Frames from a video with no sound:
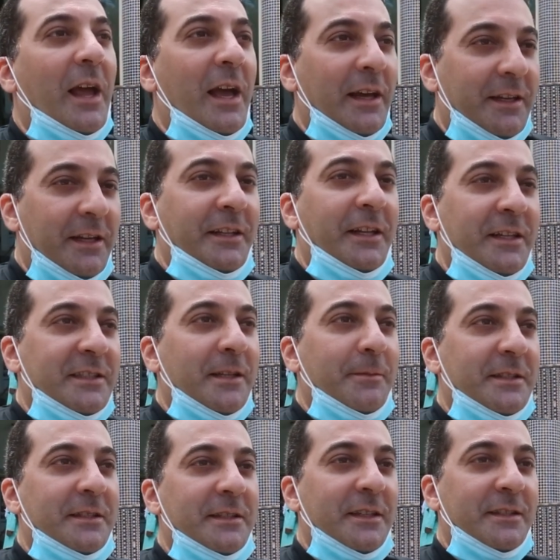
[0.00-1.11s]
اكيد
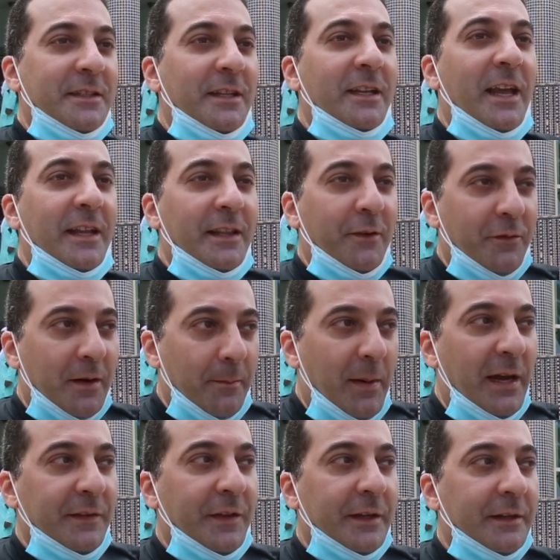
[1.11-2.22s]
حسابات سياسيه لان في
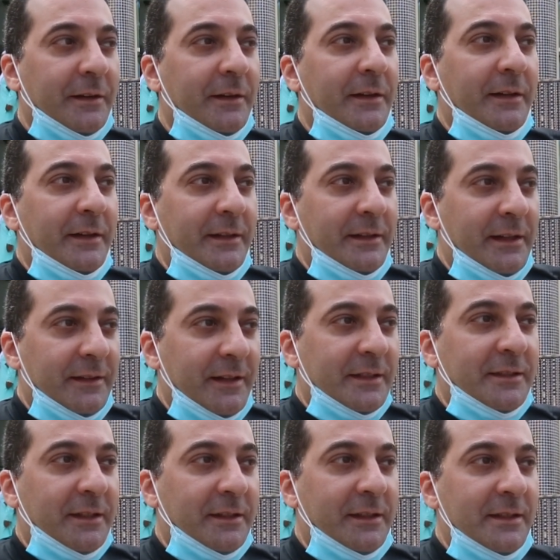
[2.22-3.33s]
المحضر ديال
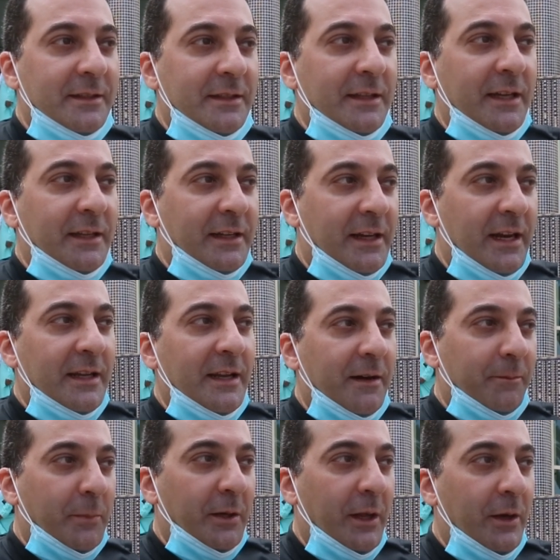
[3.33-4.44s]
ناصر الدين زيان كاينه
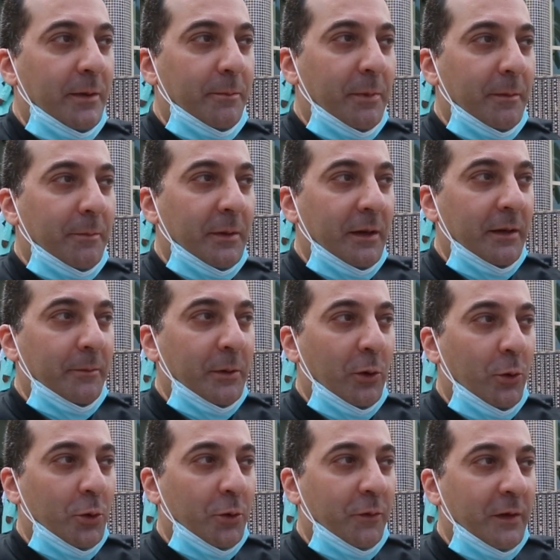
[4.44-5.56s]

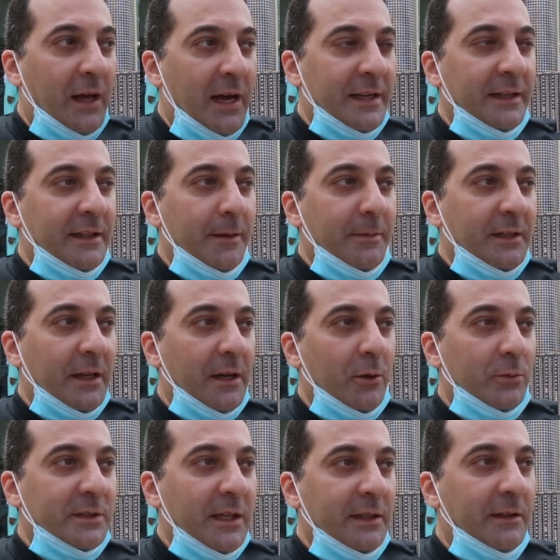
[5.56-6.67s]
بالحروف العارضه بين
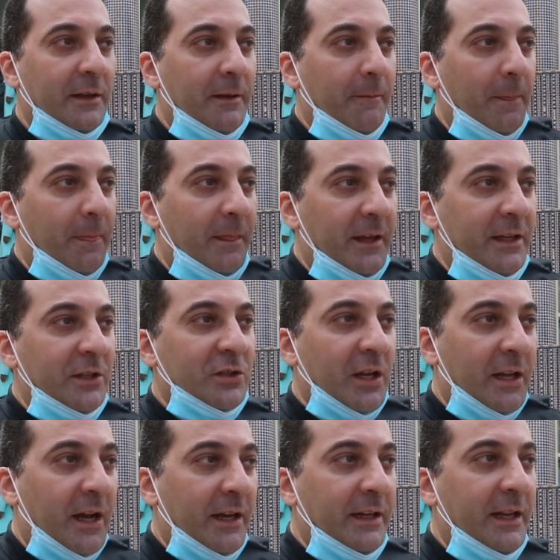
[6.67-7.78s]
قوسين
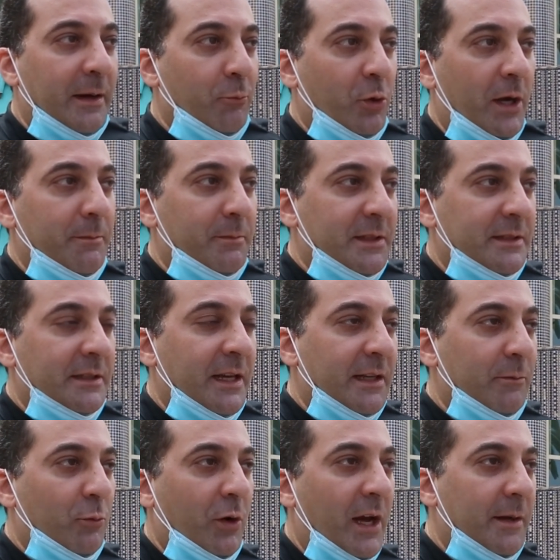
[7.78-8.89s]
لاشاره الى محمد زيان
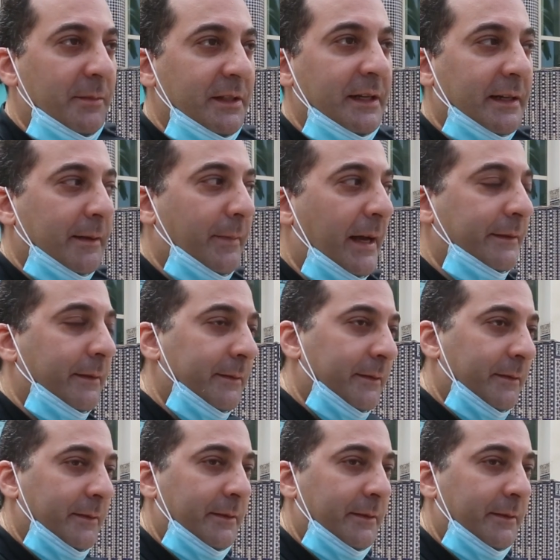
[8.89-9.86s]
المحامي ديال الرباط